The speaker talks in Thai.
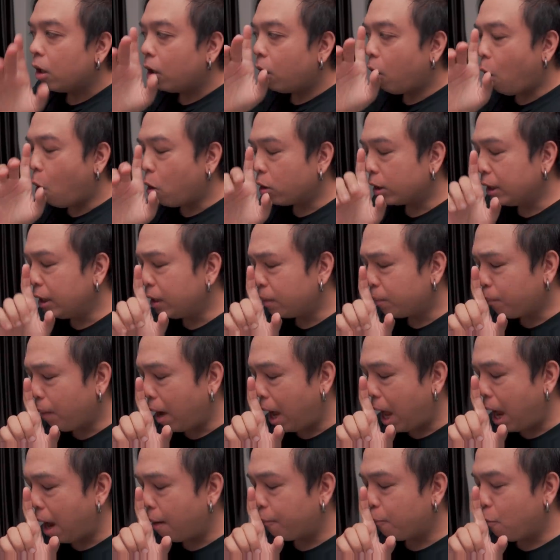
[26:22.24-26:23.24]
ลองนึก
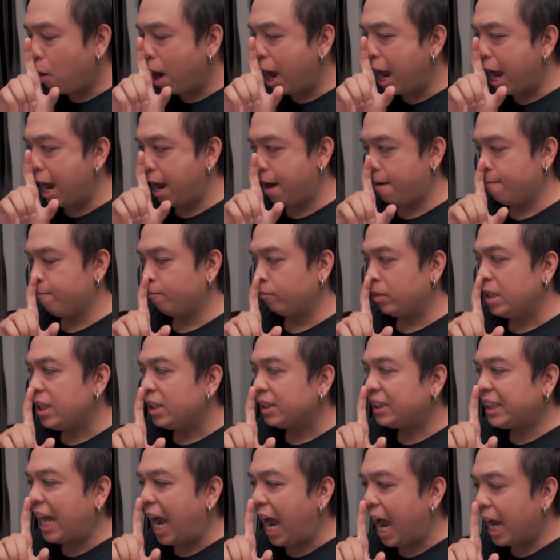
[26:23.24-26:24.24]
ภาพว่า
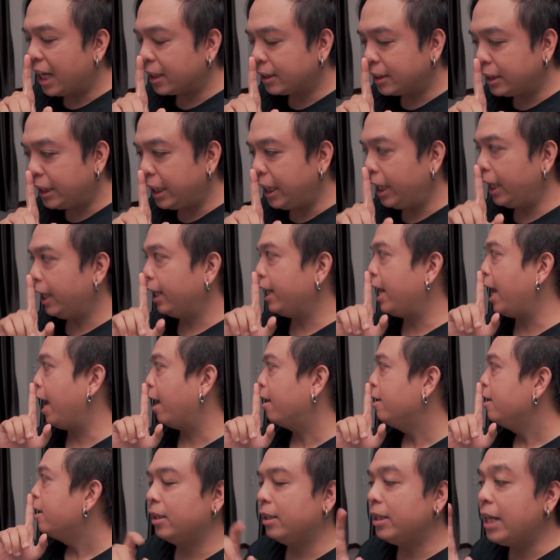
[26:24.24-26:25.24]
ชางชิเนี่ย
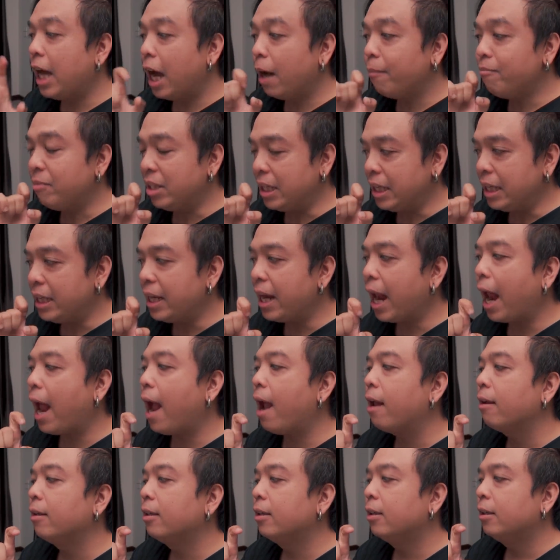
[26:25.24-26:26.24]
เดิมทีนะ
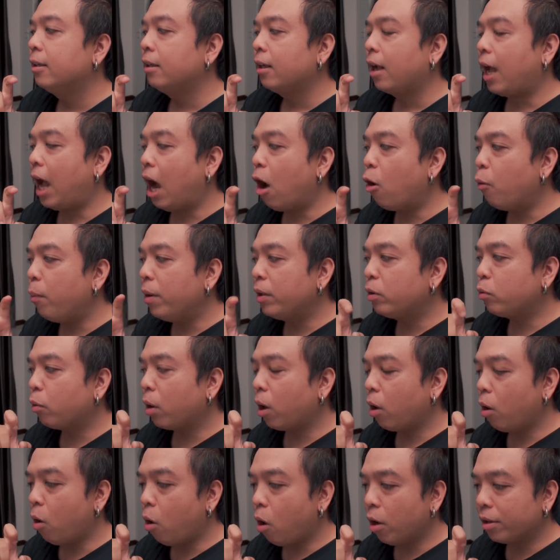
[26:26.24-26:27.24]
เขาเป็นตัว
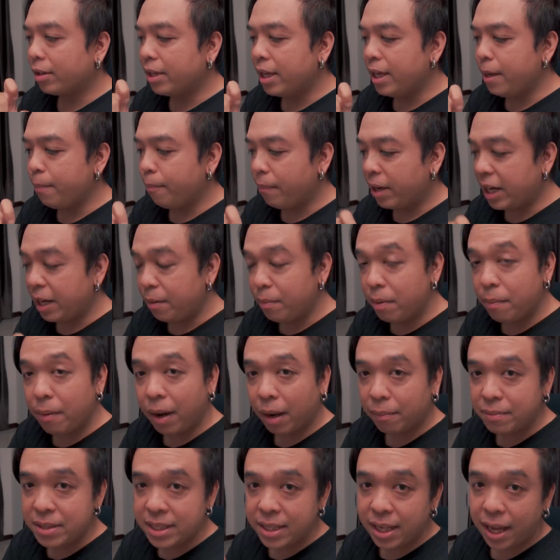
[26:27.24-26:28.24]
ละครที่ไม่ได้มีพ
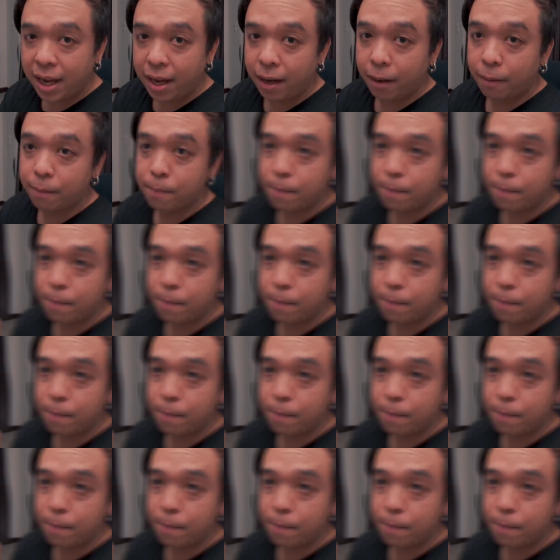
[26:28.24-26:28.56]
ลังพิเศษ